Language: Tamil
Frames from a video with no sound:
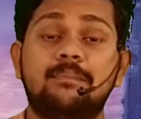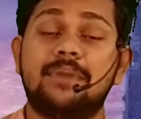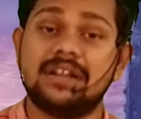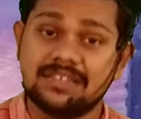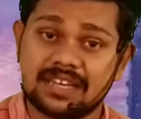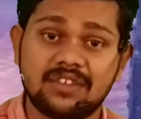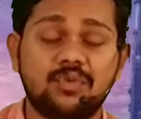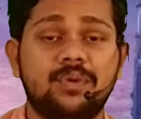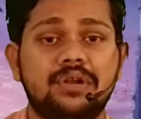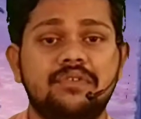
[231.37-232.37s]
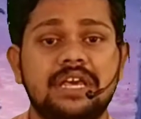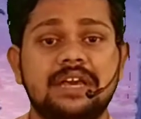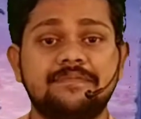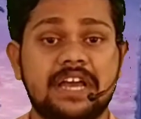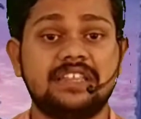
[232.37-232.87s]
பண செலவு பண்ணுவீங்க
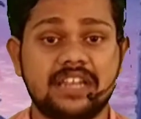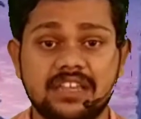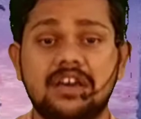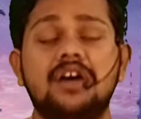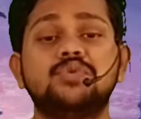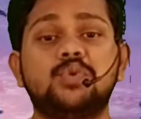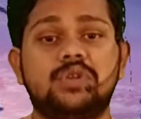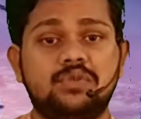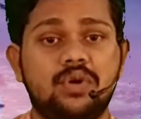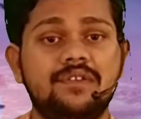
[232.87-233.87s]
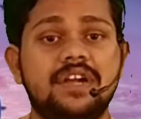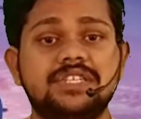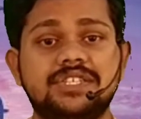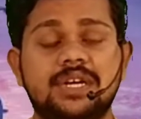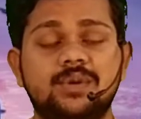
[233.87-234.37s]
அதில் ஏதாவது ஒரு தோல்வி
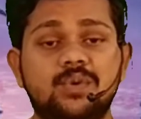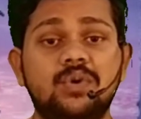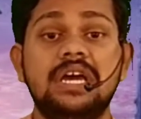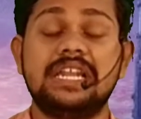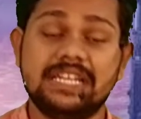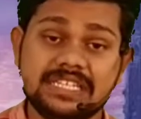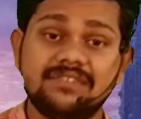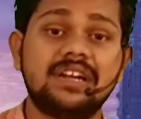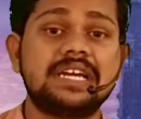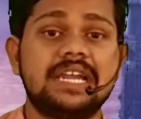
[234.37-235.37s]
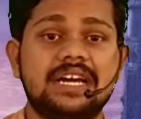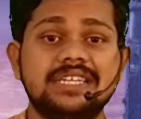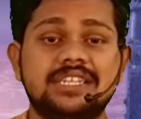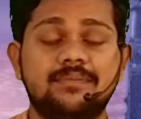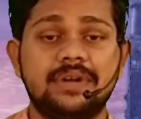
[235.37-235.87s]
அடைஞ்சிட்டாலும் நிஜ வாழ்க்கையில்
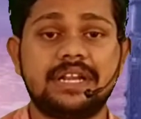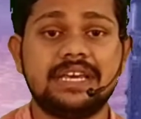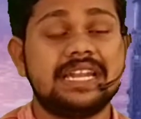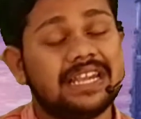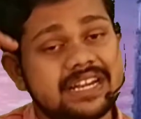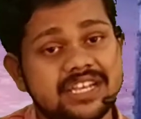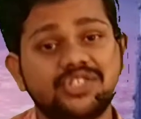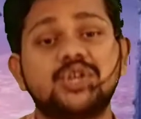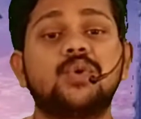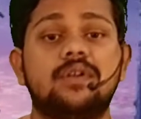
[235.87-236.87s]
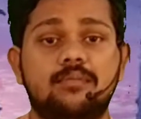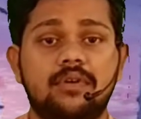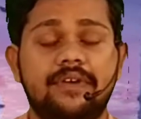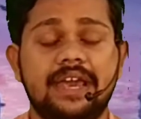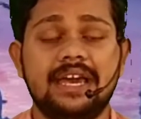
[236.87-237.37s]
கஷ்டப்பட்டு நிறைய டென்ஷனுக்குள்ளே
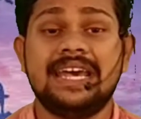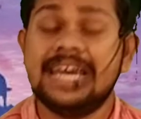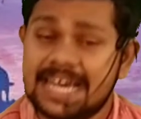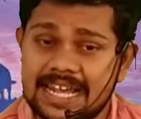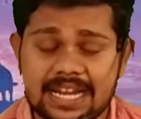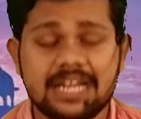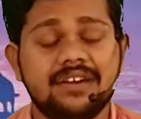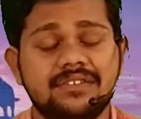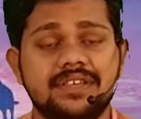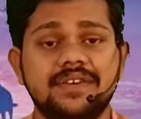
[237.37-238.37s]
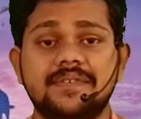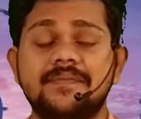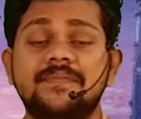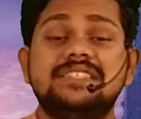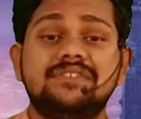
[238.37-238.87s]
போவீங்க ரெண்டாவது
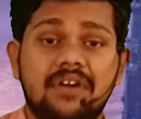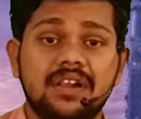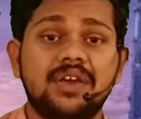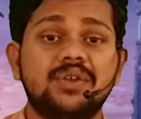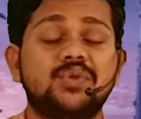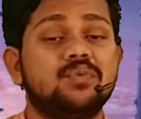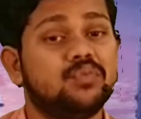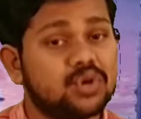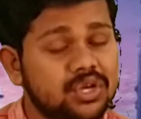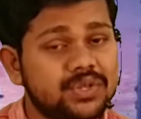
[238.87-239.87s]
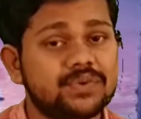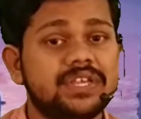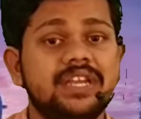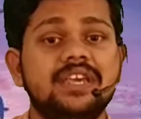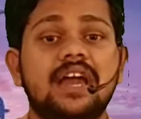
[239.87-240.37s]
நிஜ வாழ்க்கையத்தோட
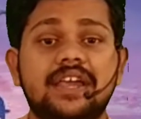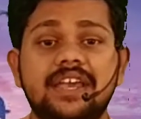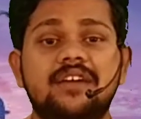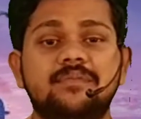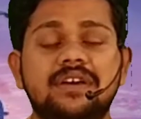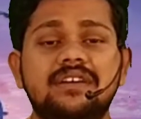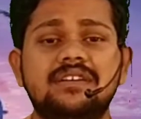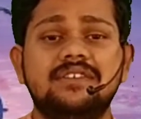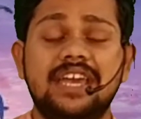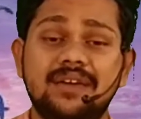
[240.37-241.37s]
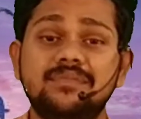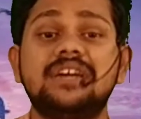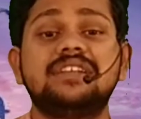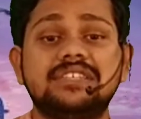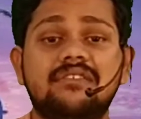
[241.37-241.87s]
முக்கியத்துவத்தையே நீங்கள் அறியாமல் கேம்
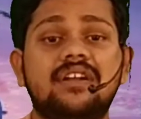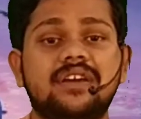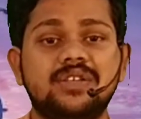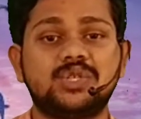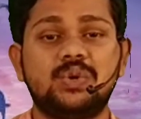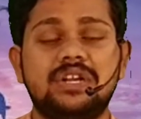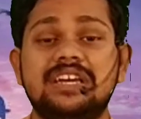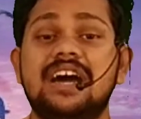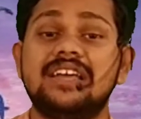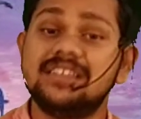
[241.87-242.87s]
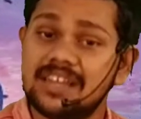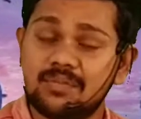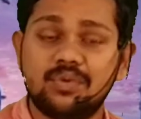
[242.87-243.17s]
தான் நிஜ வாழ்க்கைன்னு சொல்லிட்டு அதுலேயே